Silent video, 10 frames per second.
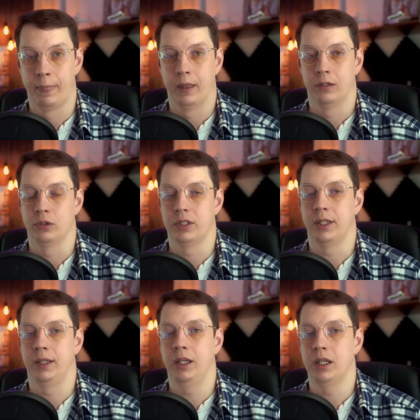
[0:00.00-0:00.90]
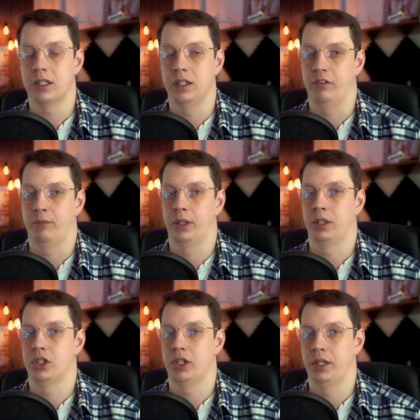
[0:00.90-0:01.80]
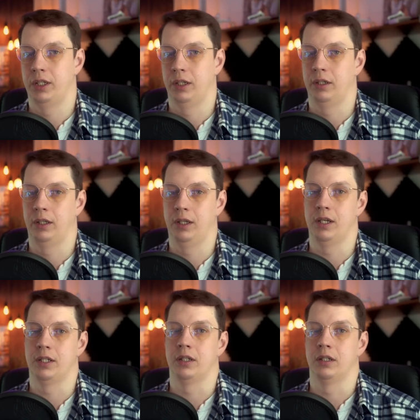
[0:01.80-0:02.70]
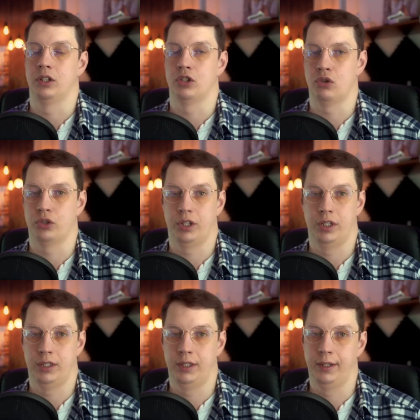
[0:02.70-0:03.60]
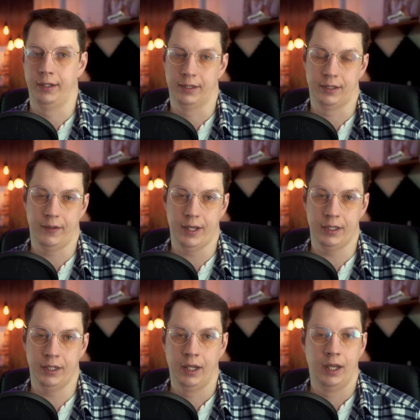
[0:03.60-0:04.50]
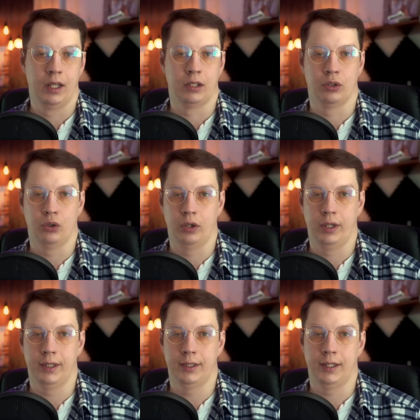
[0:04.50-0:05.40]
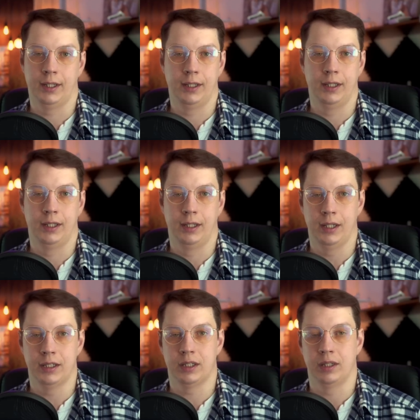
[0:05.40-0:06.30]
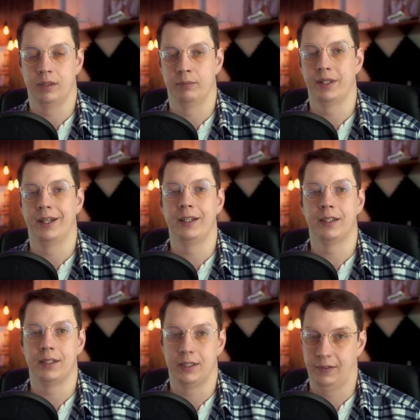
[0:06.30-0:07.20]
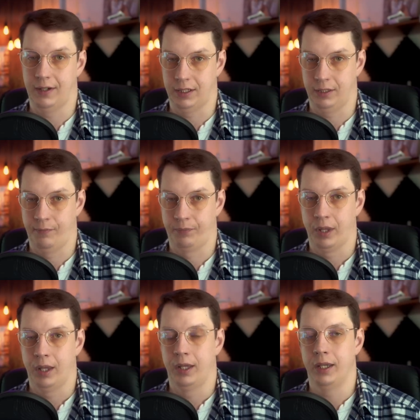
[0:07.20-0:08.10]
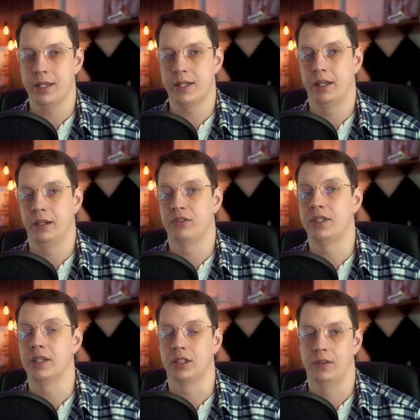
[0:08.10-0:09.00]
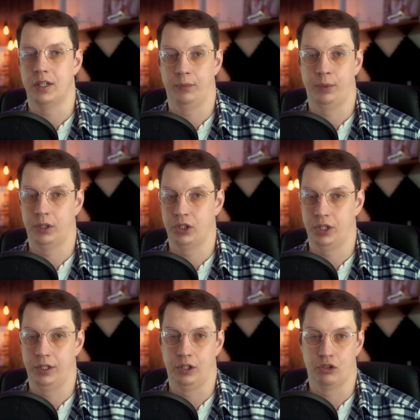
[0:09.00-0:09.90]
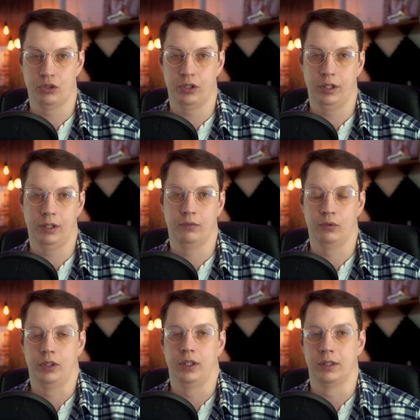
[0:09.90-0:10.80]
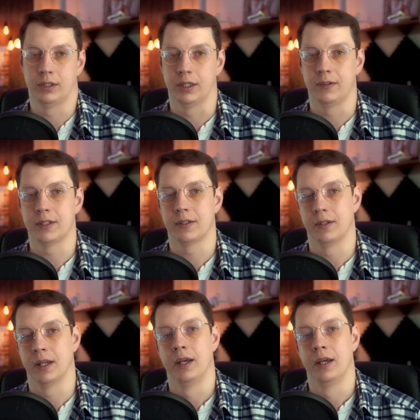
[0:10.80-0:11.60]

То есть если в приложении есть жесткие сильные связи, то это и есть монолитные связи. И если все связи приложения жесткие, ну и, соответственно,